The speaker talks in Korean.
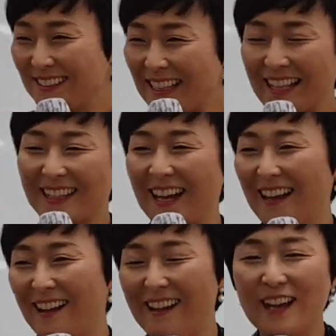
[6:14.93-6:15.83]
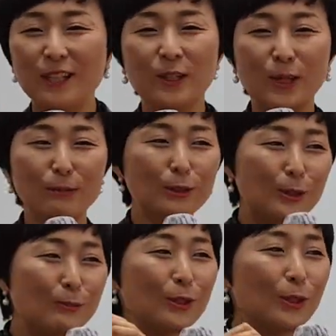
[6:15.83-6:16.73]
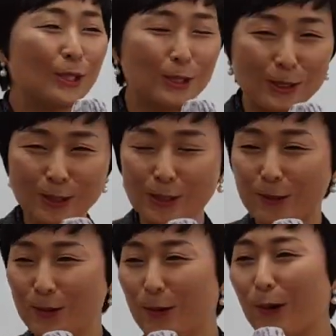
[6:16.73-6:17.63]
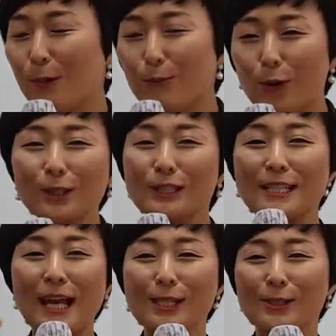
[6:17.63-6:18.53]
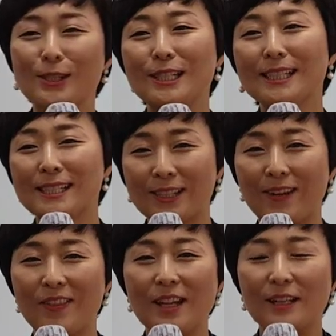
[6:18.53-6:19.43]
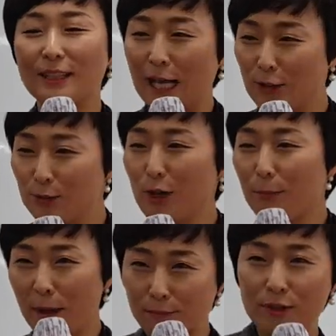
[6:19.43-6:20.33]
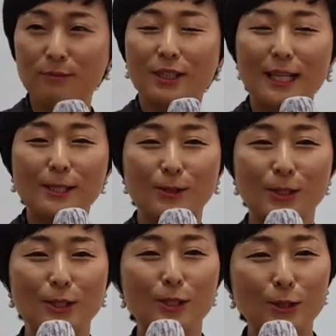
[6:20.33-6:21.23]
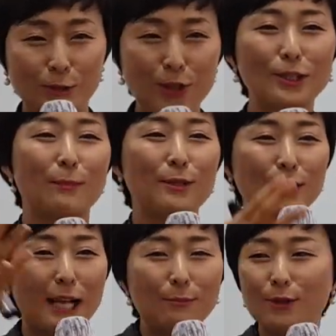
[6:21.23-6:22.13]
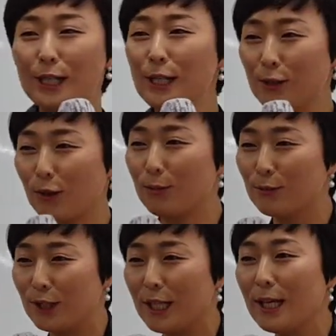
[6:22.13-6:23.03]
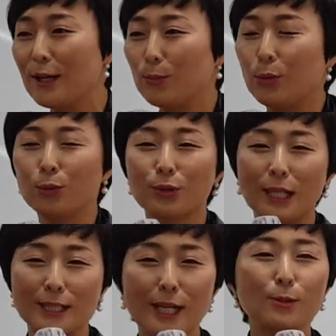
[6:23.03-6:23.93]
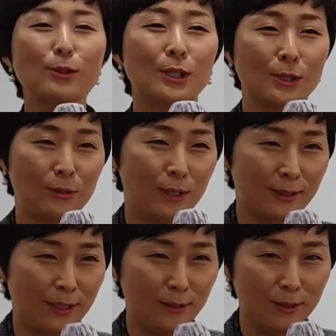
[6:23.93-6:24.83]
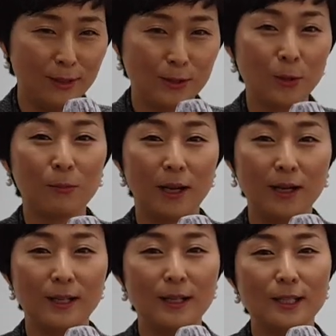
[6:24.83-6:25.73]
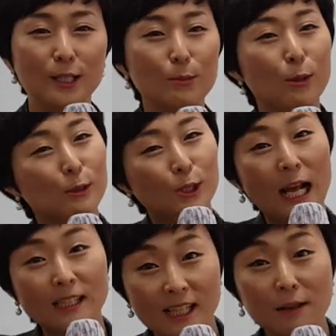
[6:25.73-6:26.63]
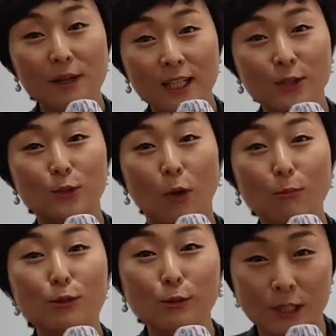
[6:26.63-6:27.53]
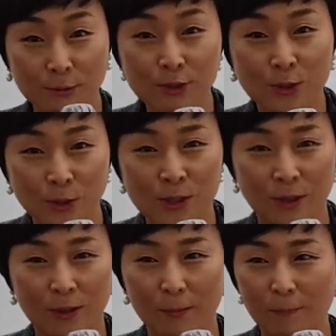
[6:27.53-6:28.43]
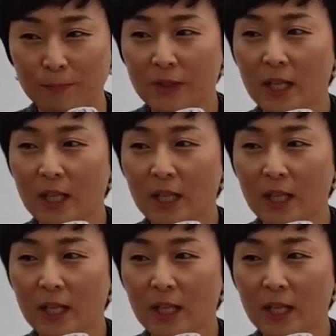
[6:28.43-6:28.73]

끝났다. 여러분 꿈도 이룰 수 있고 뭐든지 할 수 있는 그런 나누며 베풀며 살 수 있는 균형 잡힌 삶을 여러분들이 모두 다 살고 있을 것 같아요. 정말. 심지어 상상만 해도 너무 기분 좋죠.